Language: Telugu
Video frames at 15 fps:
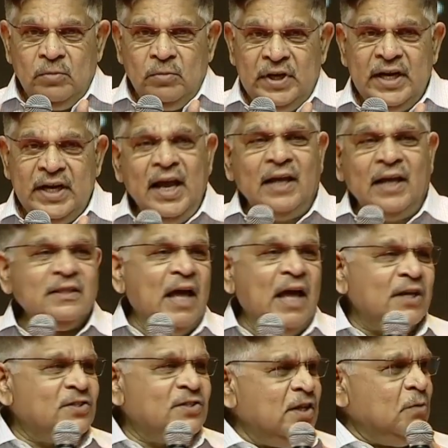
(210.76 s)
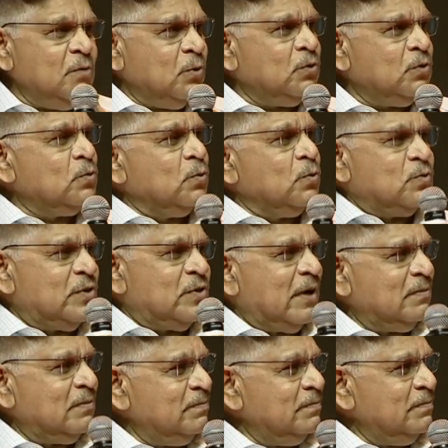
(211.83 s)
ఇండియా అంతా ఆశ్చర్యపోతూ
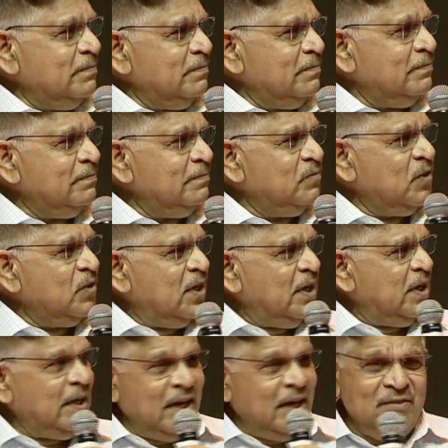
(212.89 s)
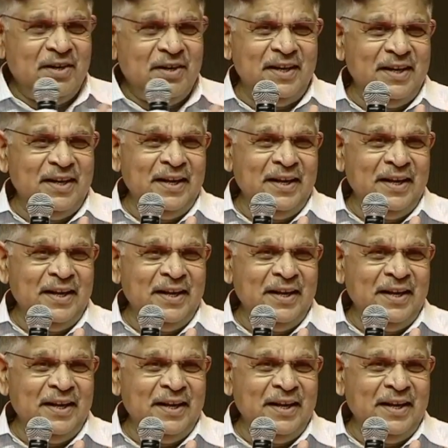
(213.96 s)
చూస్తున్నారు ఏమిటి